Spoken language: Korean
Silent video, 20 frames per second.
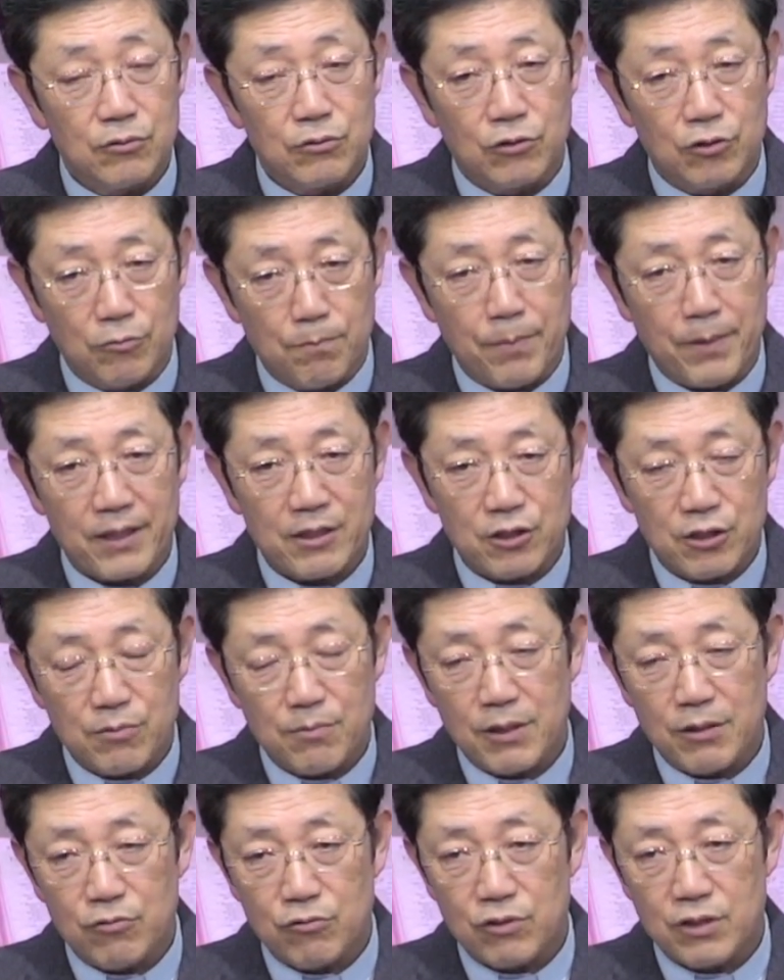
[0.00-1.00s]

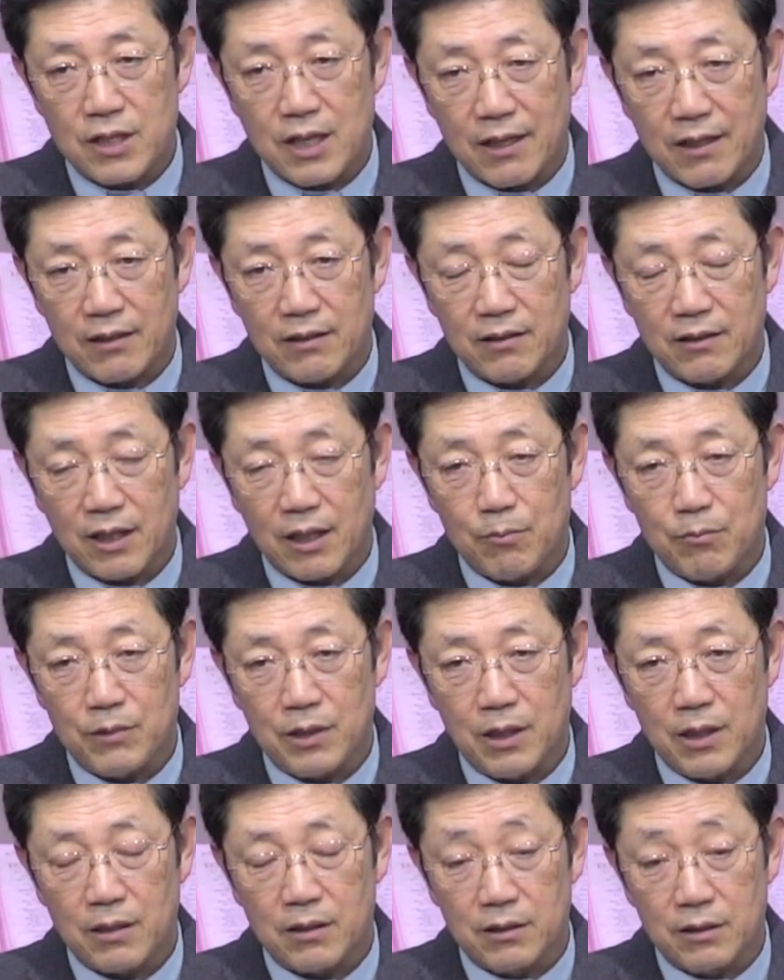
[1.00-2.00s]
뒷받침해주지 않기
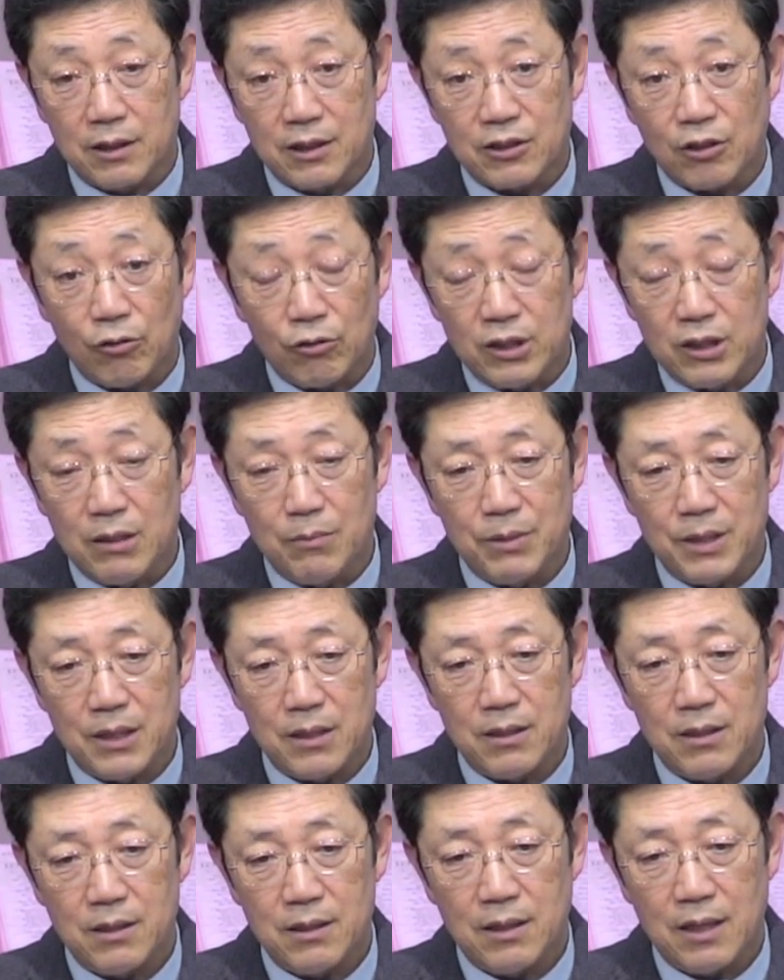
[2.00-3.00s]
때문에 그게
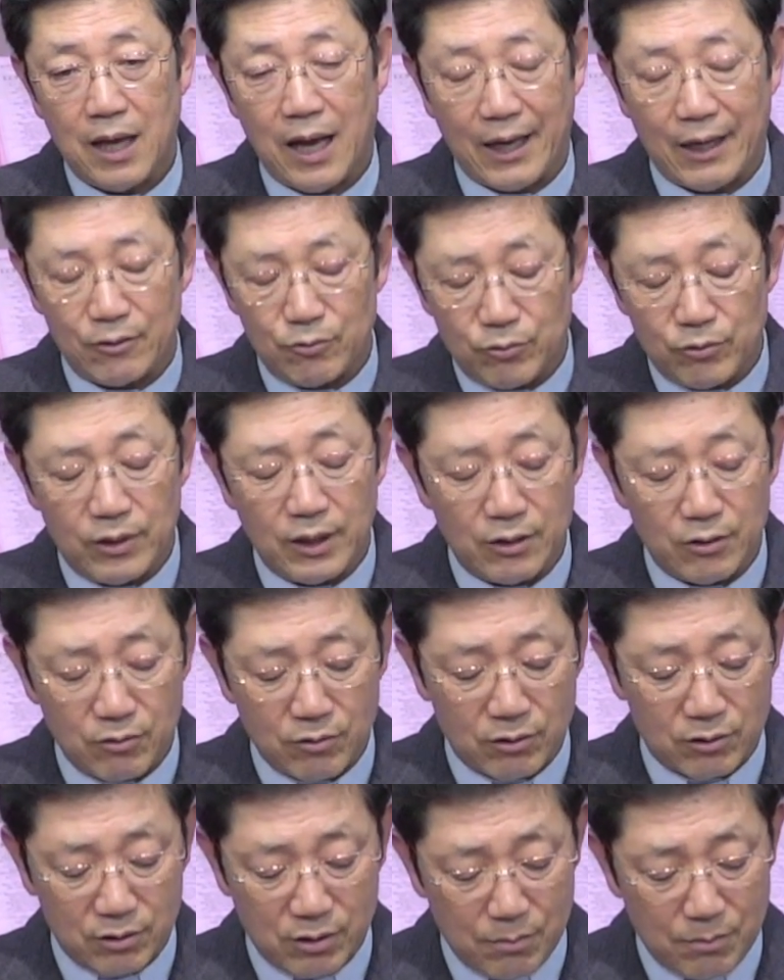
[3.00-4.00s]
성립이 안 되는
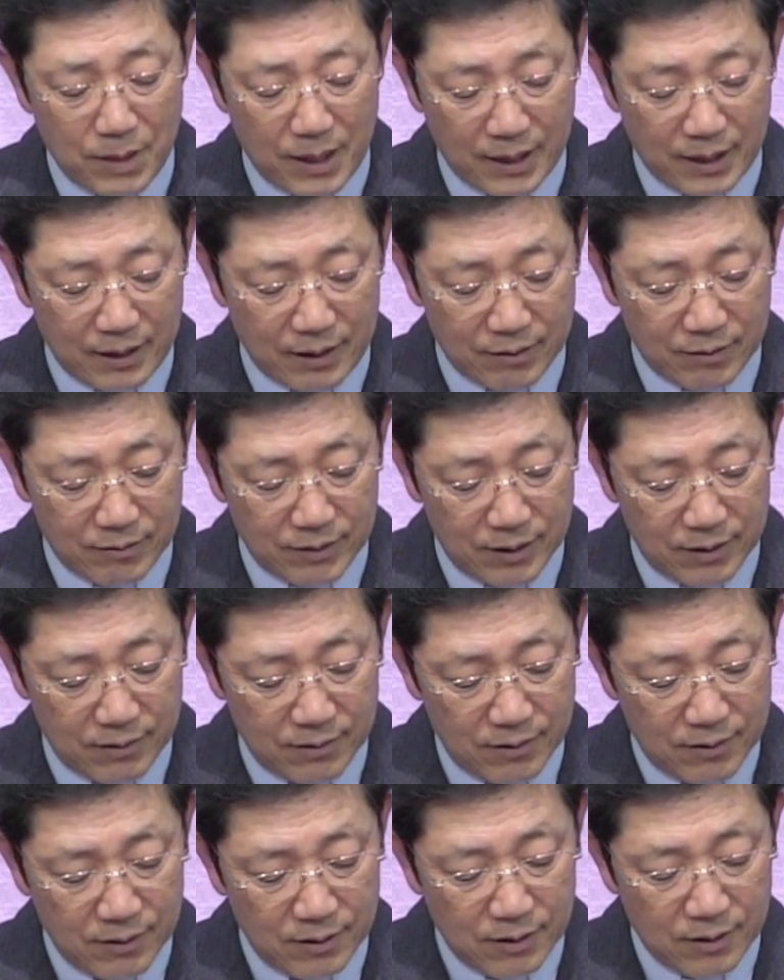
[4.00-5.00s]
것을 말하는 거예요.
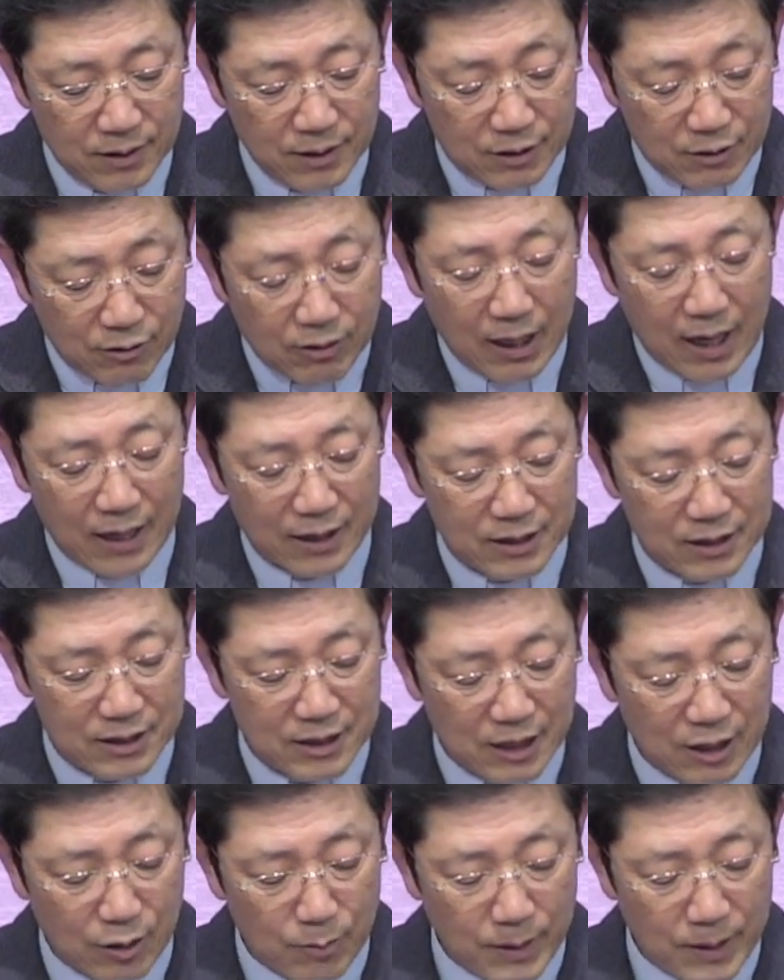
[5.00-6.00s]
그걸
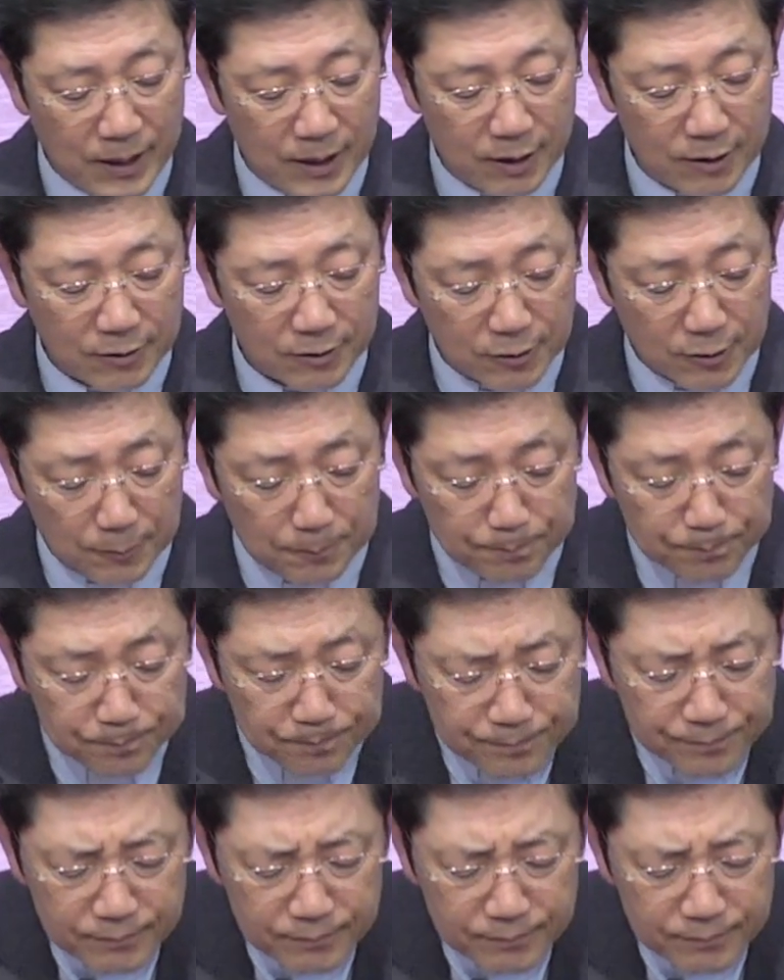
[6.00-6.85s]
악인이라고 말해요. 그래서